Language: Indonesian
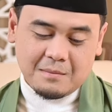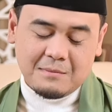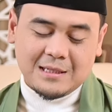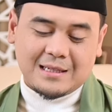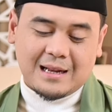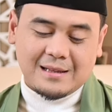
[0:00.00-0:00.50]

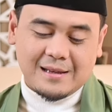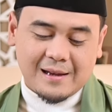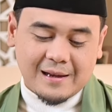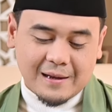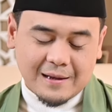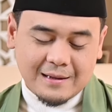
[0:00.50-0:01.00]

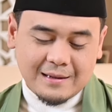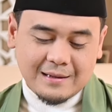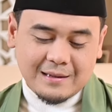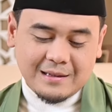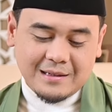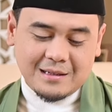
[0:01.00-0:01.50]
Misalnya,
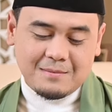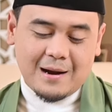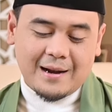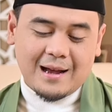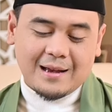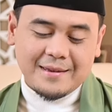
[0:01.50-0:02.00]

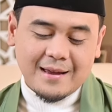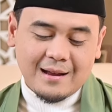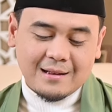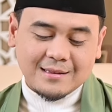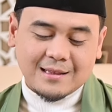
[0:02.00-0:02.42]
ibadahnya